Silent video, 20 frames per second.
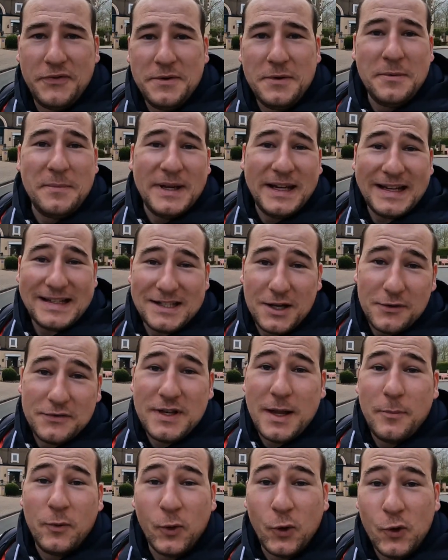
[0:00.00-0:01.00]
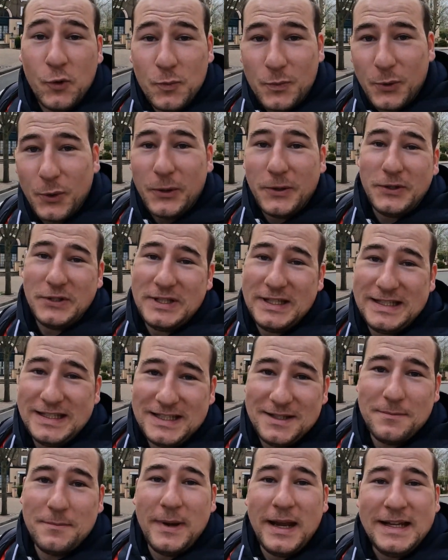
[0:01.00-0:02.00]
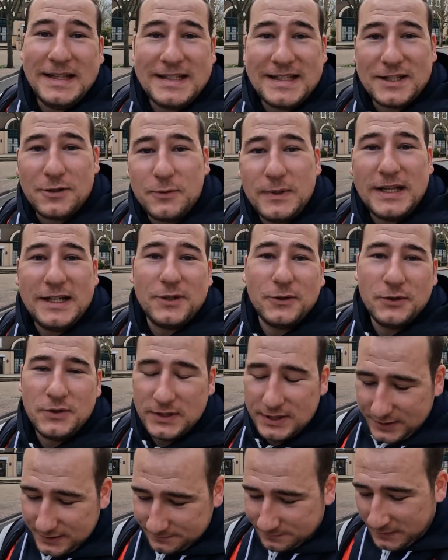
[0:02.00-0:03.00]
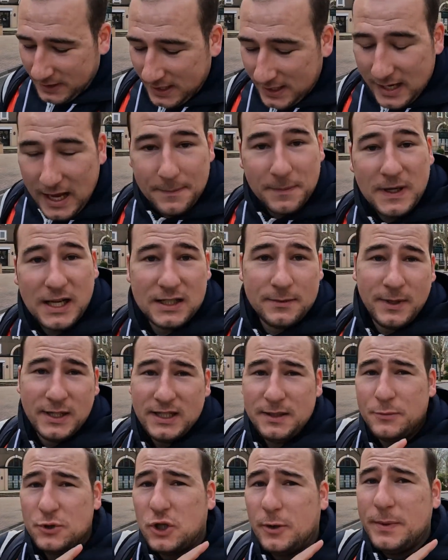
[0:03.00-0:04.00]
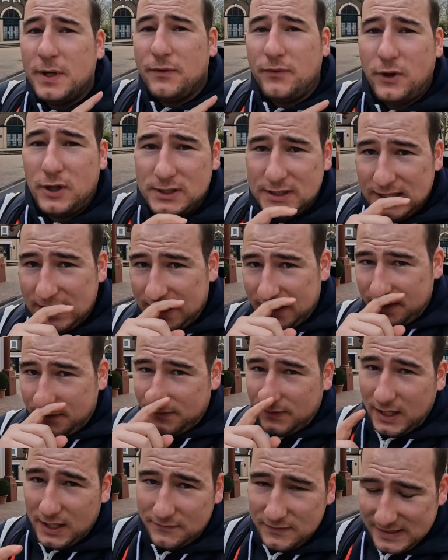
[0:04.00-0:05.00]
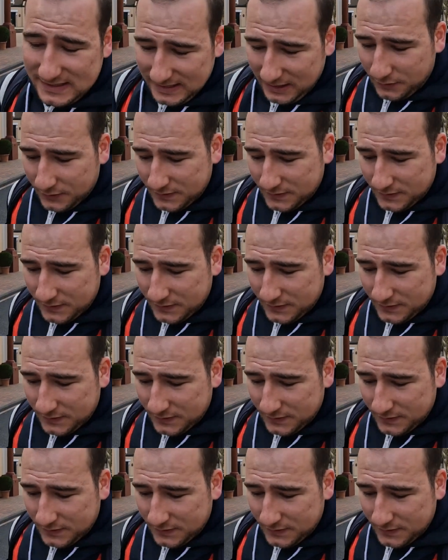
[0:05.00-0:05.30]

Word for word: befinde mich jetzt auf der berühmt-berüchtigten Main Street und ähm, habe gerade mal in dem Shop hier vorne nachgefragt, wie es